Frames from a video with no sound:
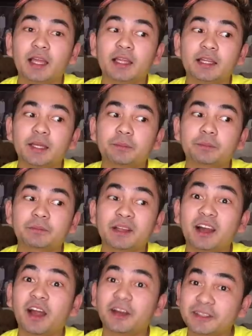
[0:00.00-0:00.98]
Like,
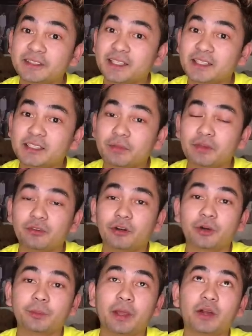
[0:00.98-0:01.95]
nag-artista na siya
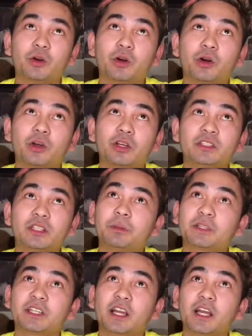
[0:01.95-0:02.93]
before pero hindi
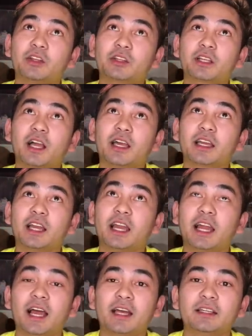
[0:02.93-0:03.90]
pa siya ganun
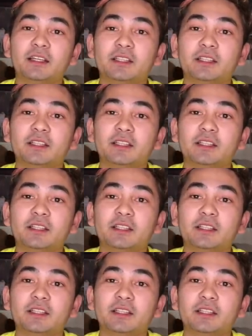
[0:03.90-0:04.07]
kakilala.